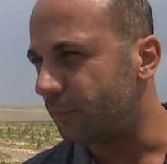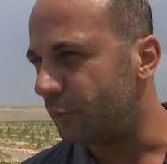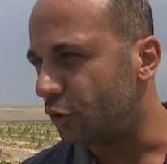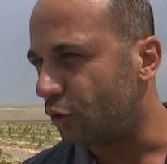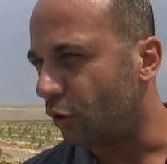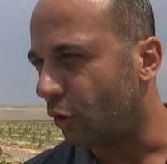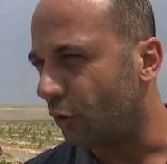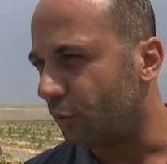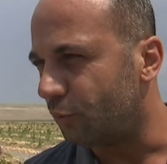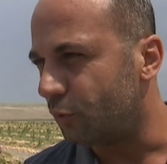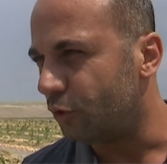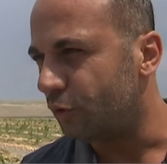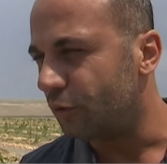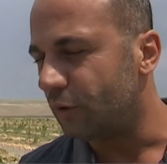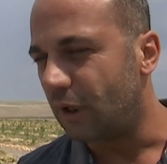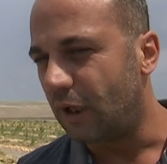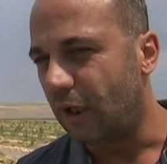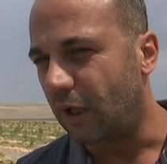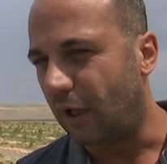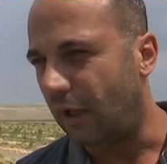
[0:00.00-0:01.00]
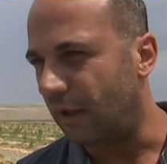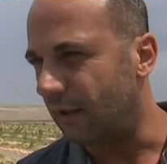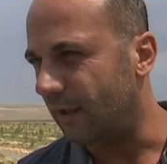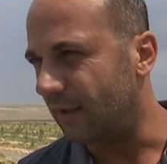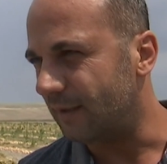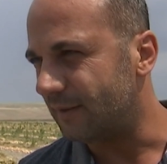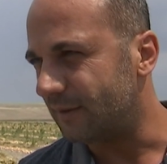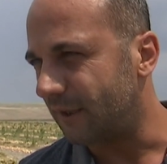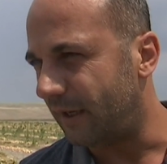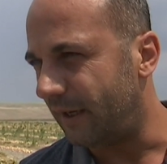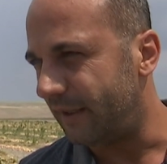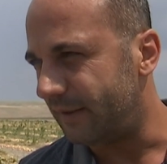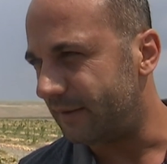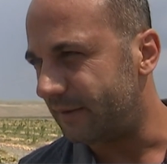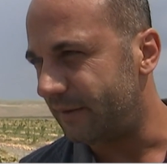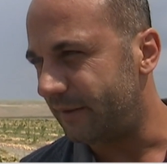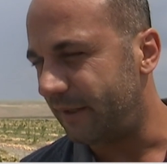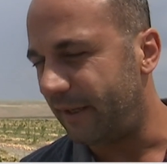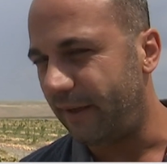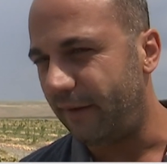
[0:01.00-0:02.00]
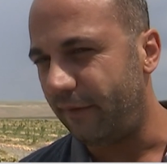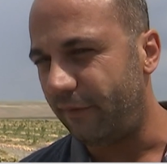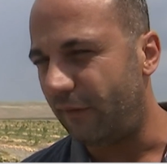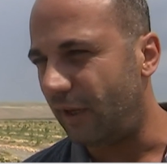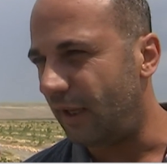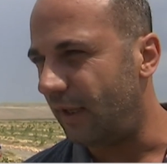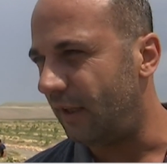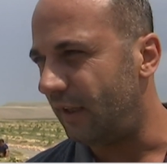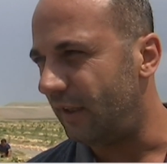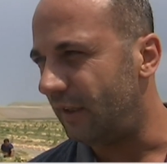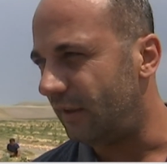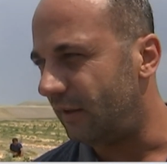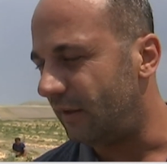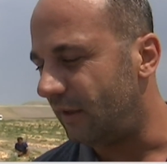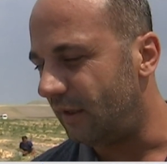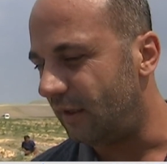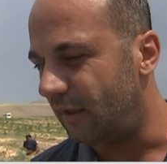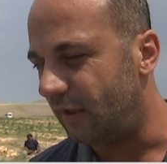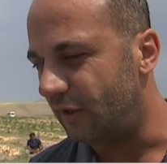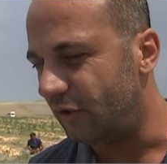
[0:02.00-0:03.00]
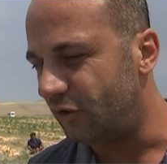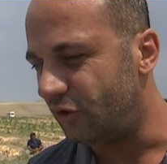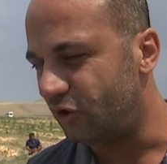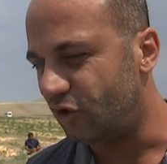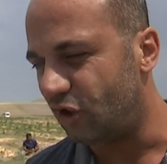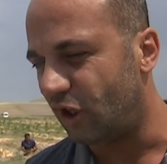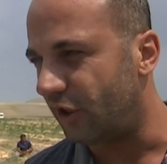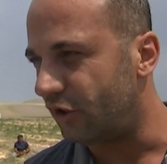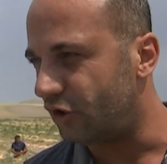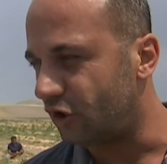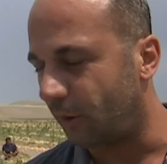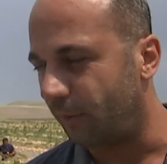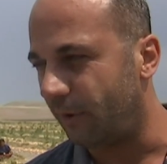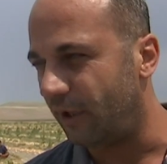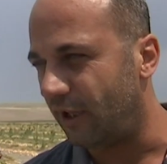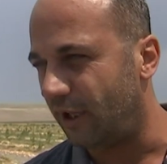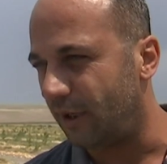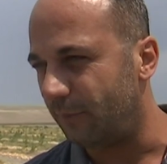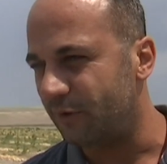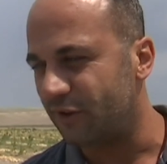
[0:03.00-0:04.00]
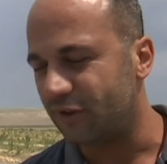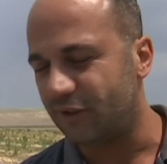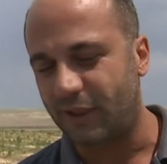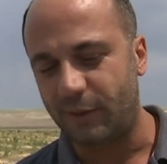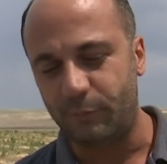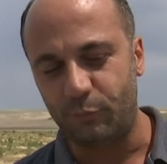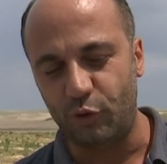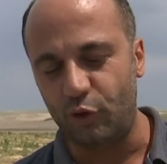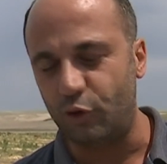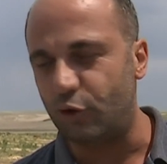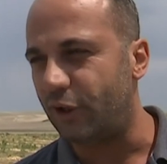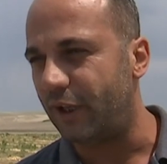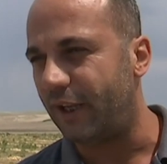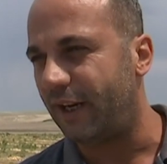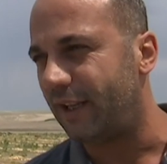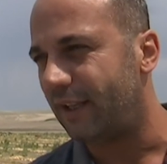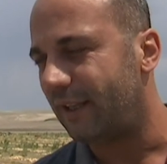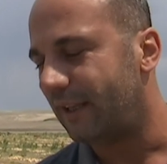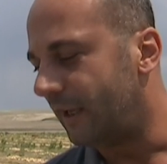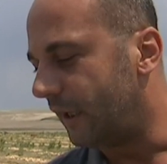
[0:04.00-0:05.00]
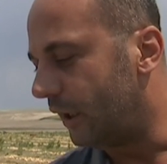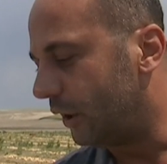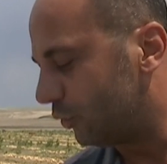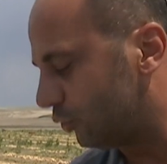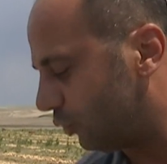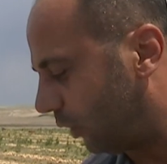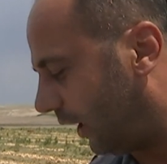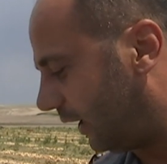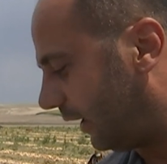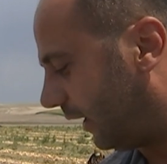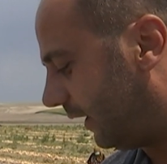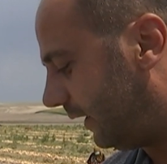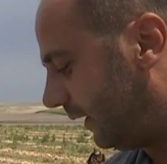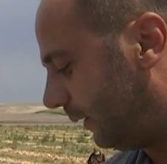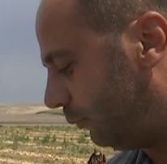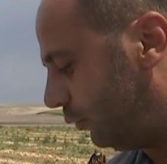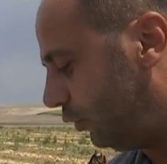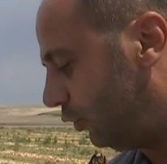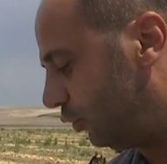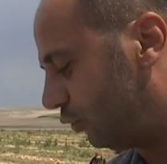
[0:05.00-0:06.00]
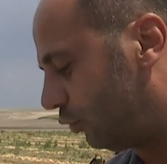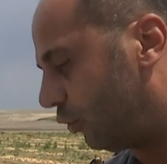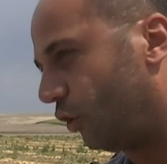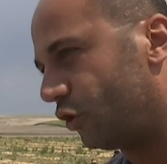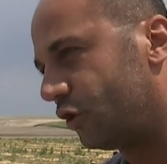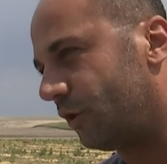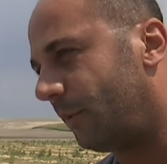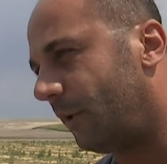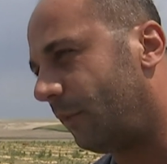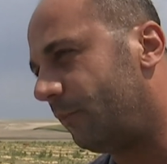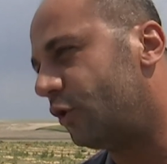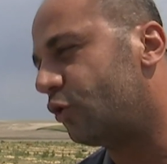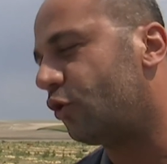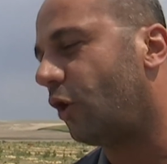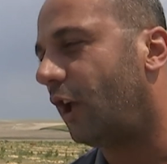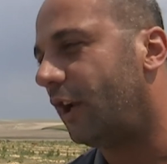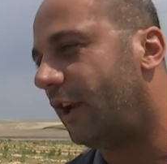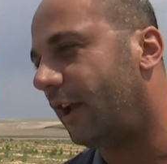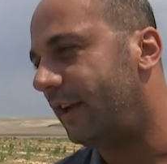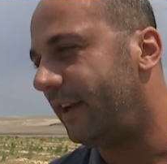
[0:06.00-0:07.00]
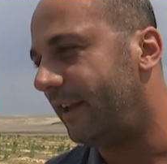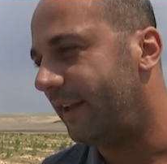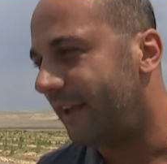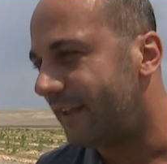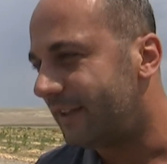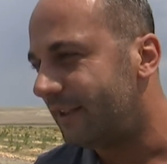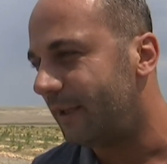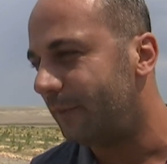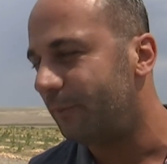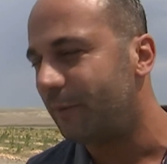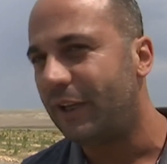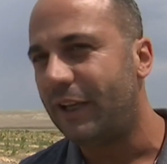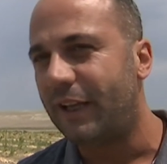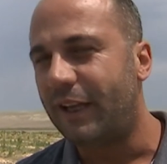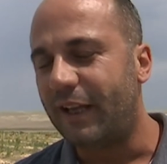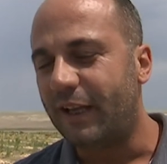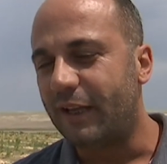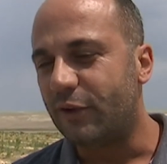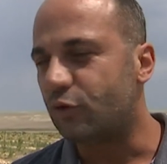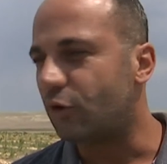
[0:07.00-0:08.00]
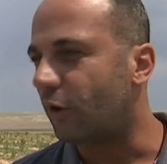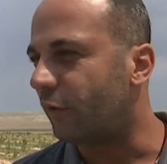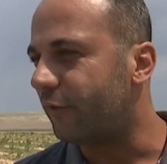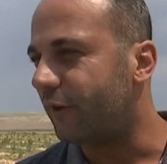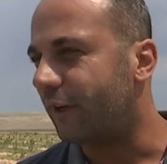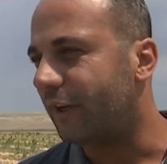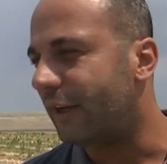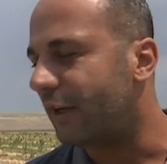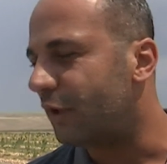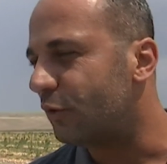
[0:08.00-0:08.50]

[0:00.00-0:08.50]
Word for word: bir tohumu Allah'ın sayesinde ve e, çabalarımızla büyüterek soğan haline, büyük kocaman bir soğan haline getirip sofralara